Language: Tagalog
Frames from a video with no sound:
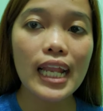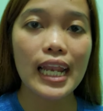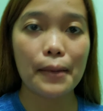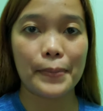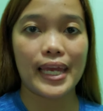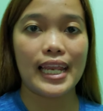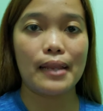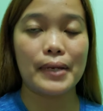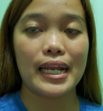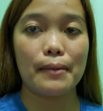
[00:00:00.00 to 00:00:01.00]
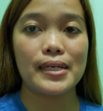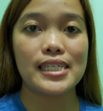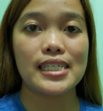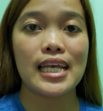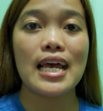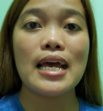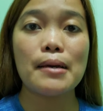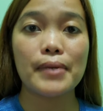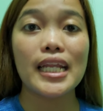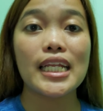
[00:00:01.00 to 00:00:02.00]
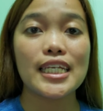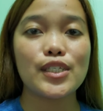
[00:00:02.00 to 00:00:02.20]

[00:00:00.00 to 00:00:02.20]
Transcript: lapel para mas marinig